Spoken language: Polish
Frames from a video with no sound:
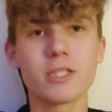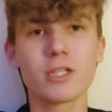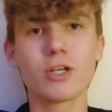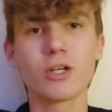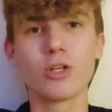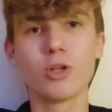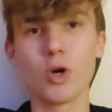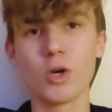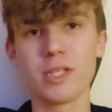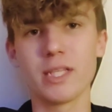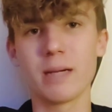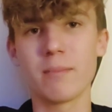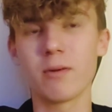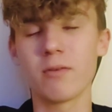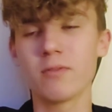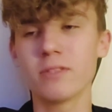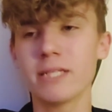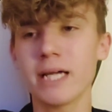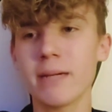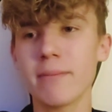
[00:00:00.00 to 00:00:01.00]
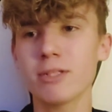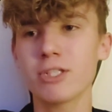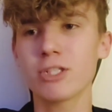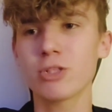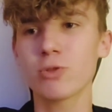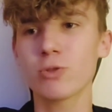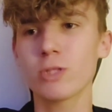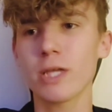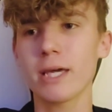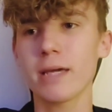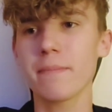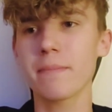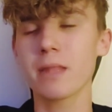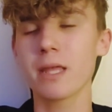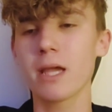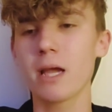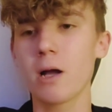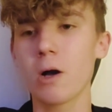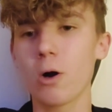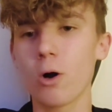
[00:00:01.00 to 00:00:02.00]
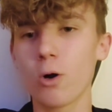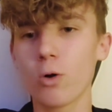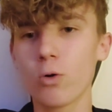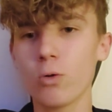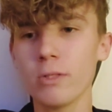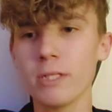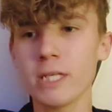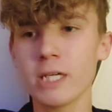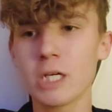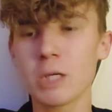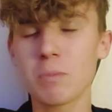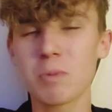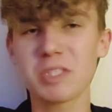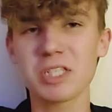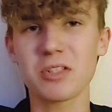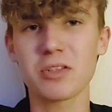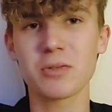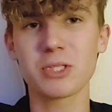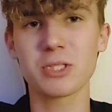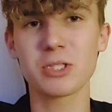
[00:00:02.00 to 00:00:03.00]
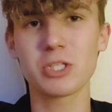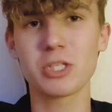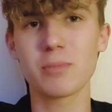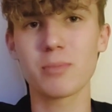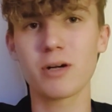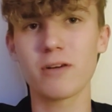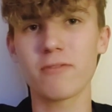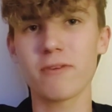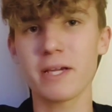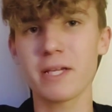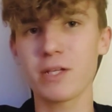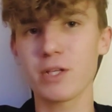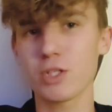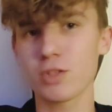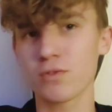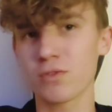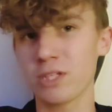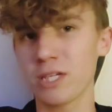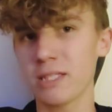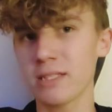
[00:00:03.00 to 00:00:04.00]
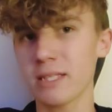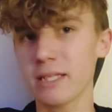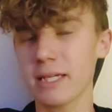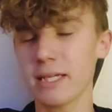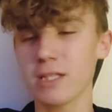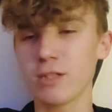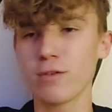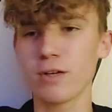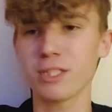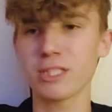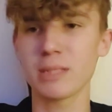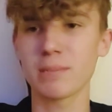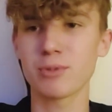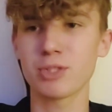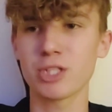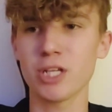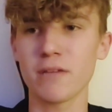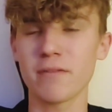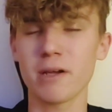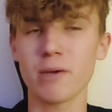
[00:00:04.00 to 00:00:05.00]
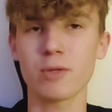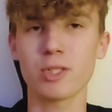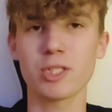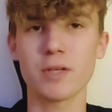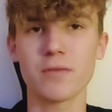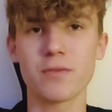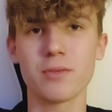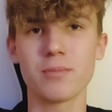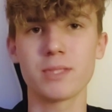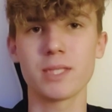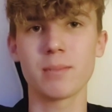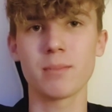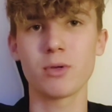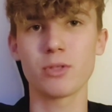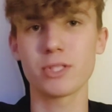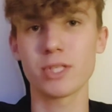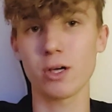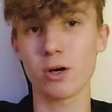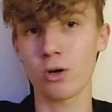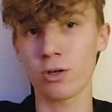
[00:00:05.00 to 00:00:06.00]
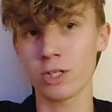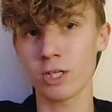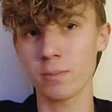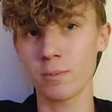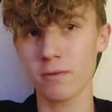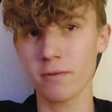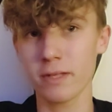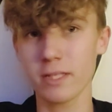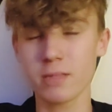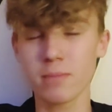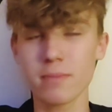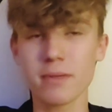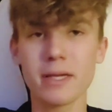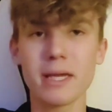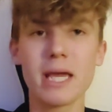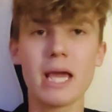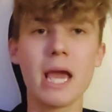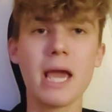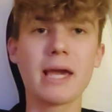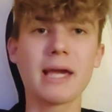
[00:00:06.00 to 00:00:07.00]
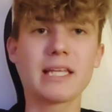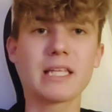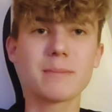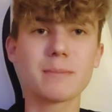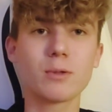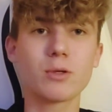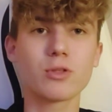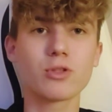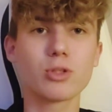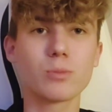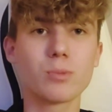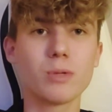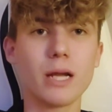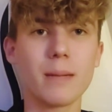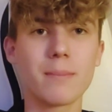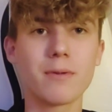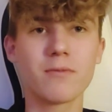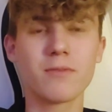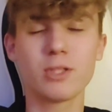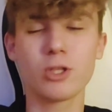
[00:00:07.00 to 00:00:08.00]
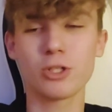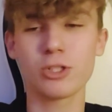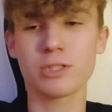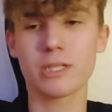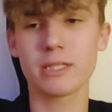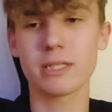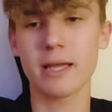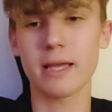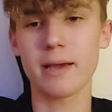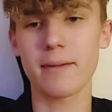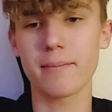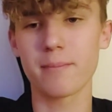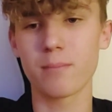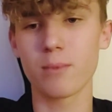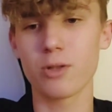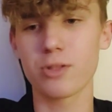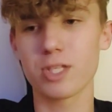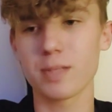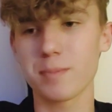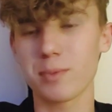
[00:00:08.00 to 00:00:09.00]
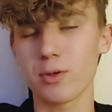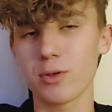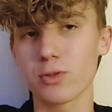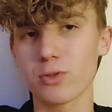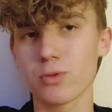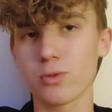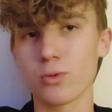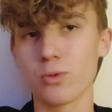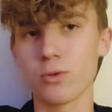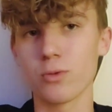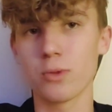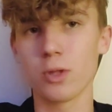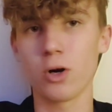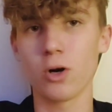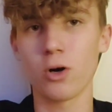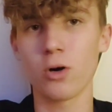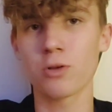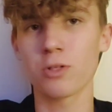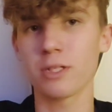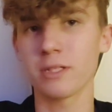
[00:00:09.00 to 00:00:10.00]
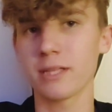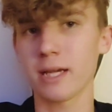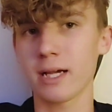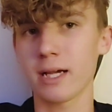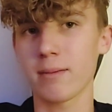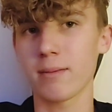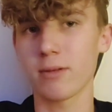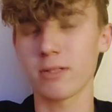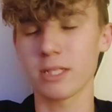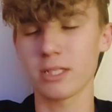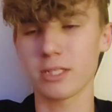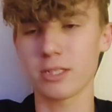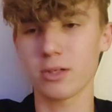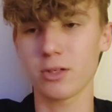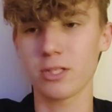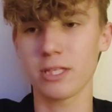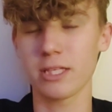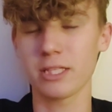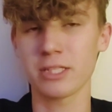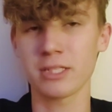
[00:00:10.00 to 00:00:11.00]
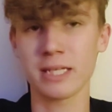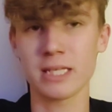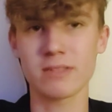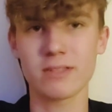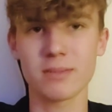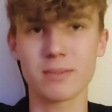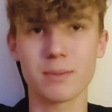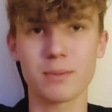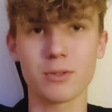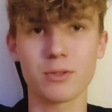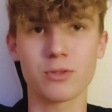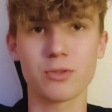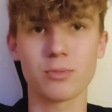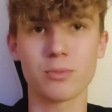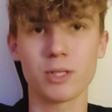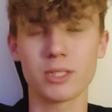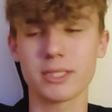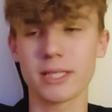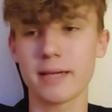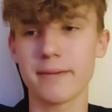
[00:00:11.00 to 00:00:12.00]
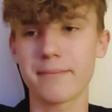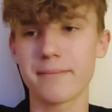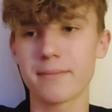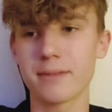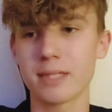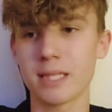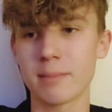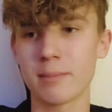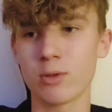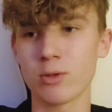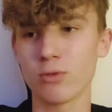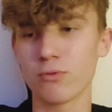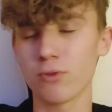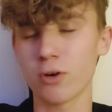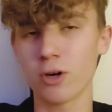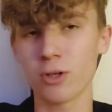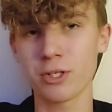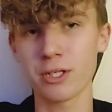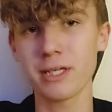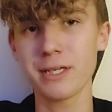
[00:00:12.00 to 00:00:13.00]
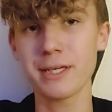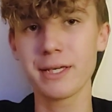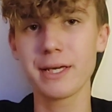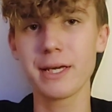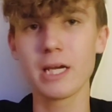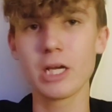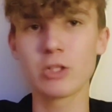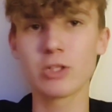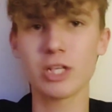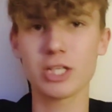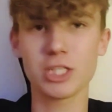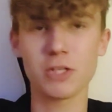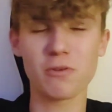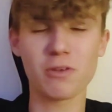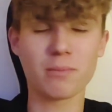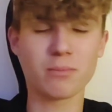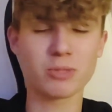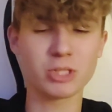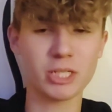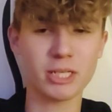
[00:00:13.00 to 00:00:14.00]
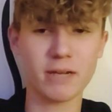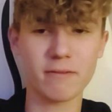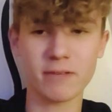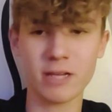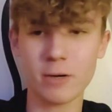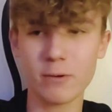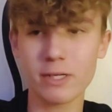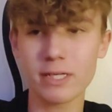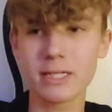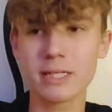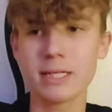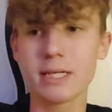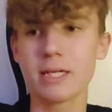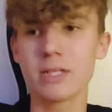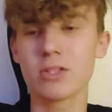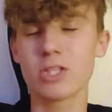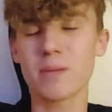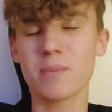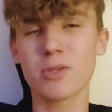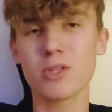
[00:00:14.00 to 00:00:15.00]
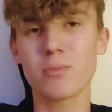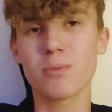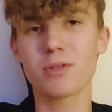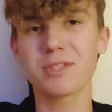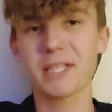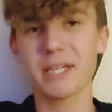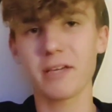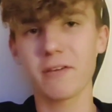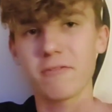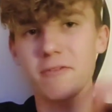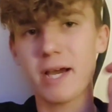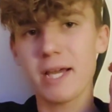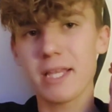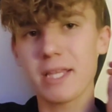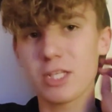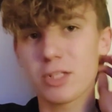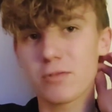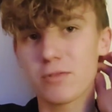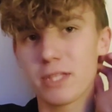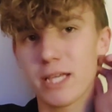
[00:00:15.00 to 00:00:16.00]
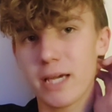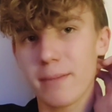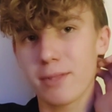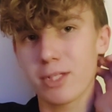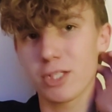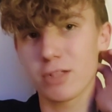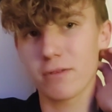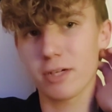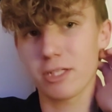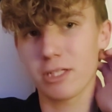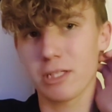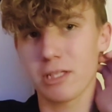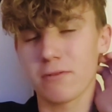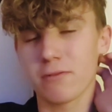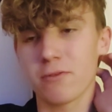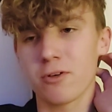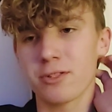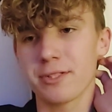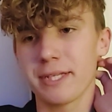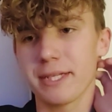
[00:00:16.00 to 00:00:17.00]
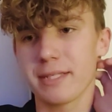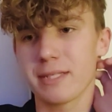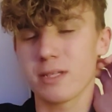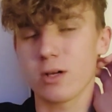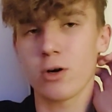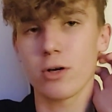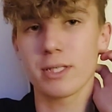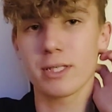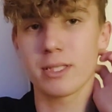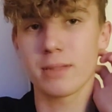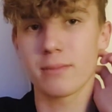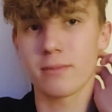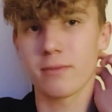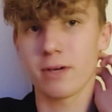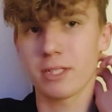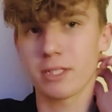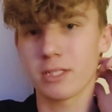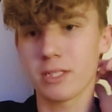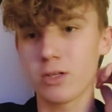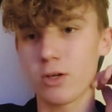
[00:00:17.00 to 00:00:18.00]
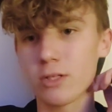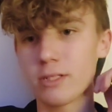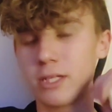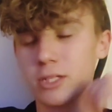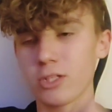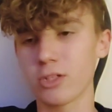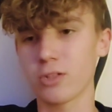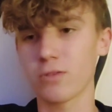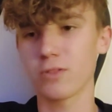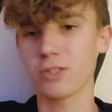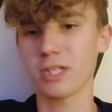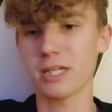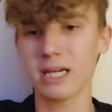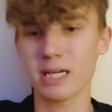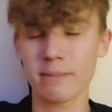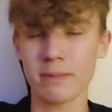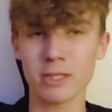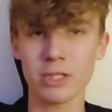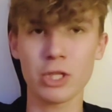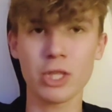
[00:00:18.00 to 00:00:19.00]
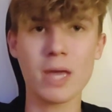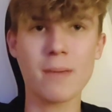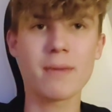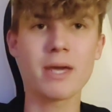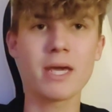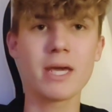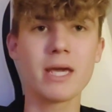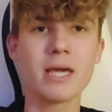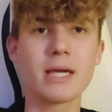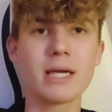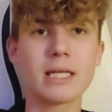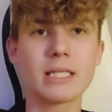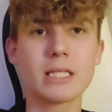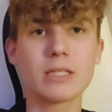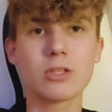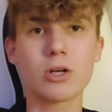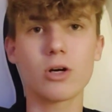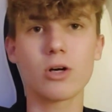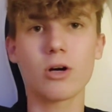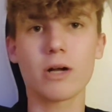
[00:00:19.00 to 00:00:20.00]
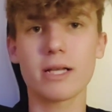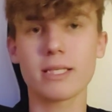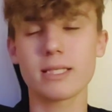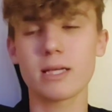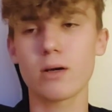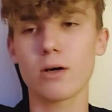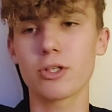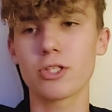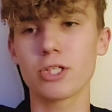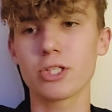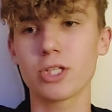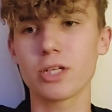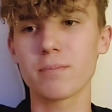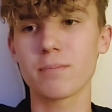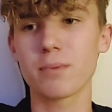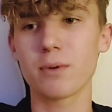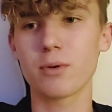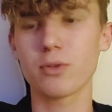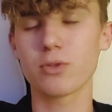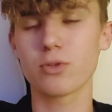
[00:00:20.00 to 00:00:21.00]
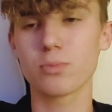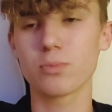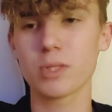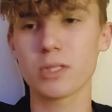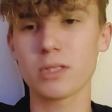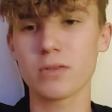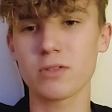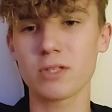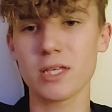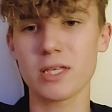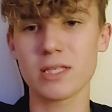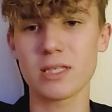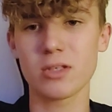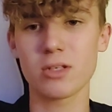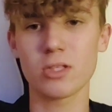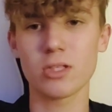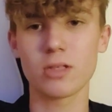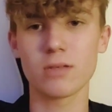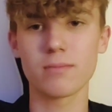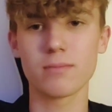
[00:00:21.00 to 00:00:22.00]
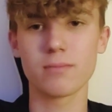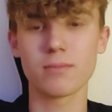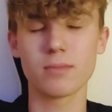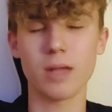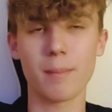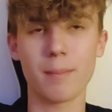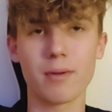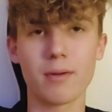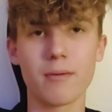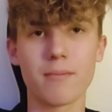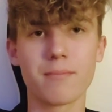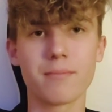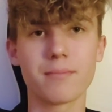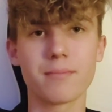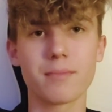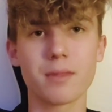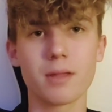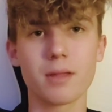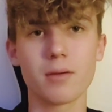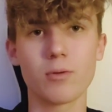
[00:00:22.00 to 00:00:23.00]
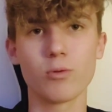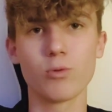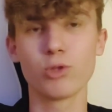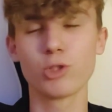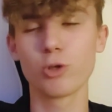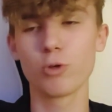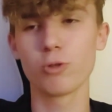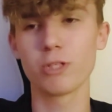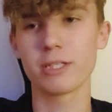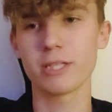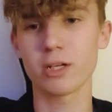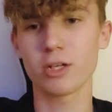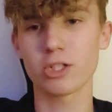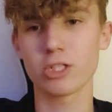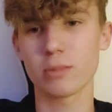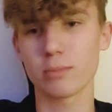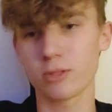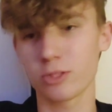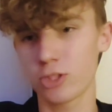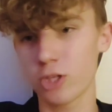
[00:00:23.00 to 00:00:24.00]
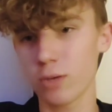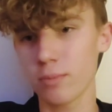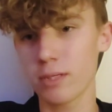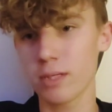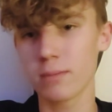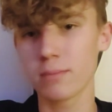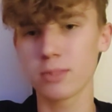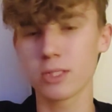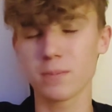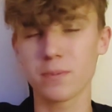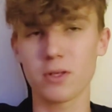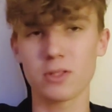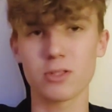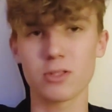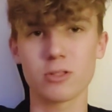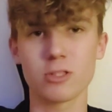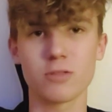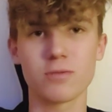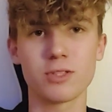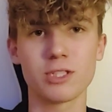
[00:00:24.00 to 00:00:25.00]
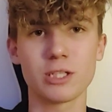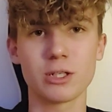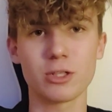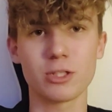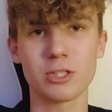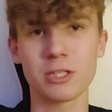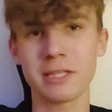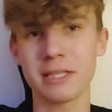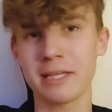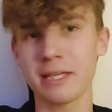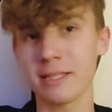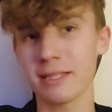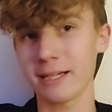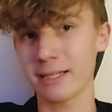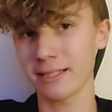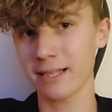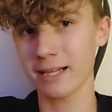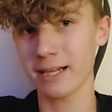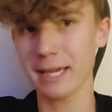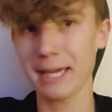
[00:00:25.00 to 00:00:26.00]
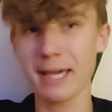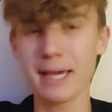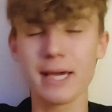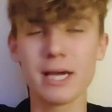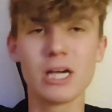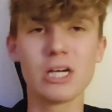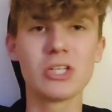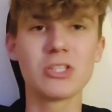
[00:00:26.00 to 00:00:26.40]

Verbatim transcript: do tego Lloyda, bo wydaje mi się tutaj ogólnie jego postać w tym sezonie była fajnie rozwinięta, kiedy właśnie przejawiały się w nim te moce oni, powiedzmy, kiedy po prostu były jakby widoczne te moce po prostu, no oni, tak, bo inaczej tego nie da się nazwać, po prostu moce demonów oni, które się w nim przejawiały na pewno było takie fajne, też wydaje mi się, że właśnie ten wątek z ojcem właśnie Lloyda, czyli oczywiście Garmadonem, kiedy to okazało się, że po prostu przez te wszystkie sezony jakby uczył się tego, żeby być dobrym, przy pomocy oczywiście roślinki i tak dalej.